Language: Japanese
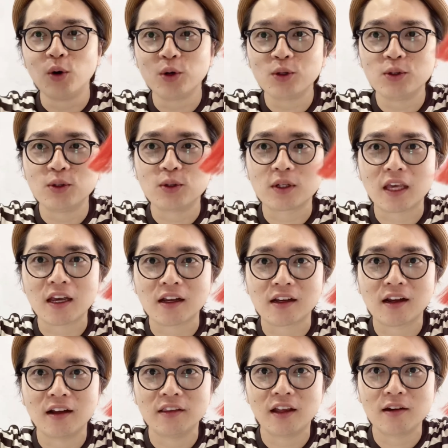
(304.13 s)
ういう結
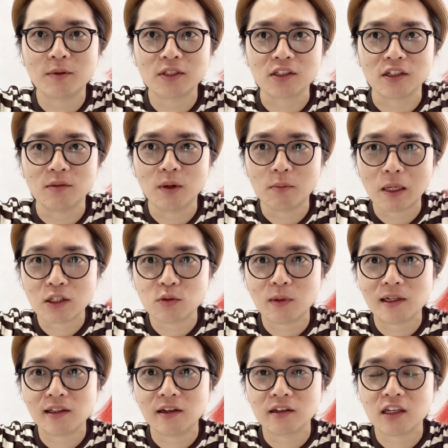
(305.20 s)
果になりましたね。まあまと
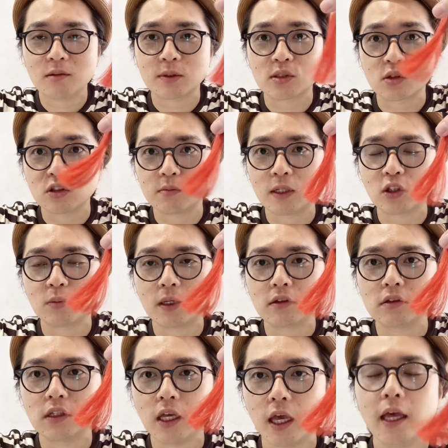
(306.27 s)
まりだけ言えばすごくまとま
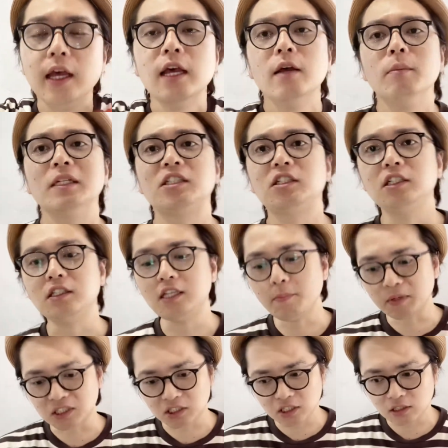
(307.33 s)
るんで、まあし、やっ
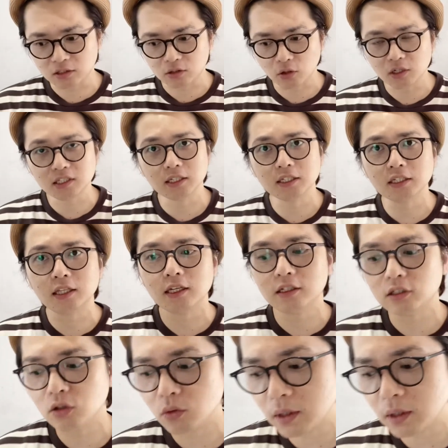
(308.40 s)
ぱりしっとりさせたい人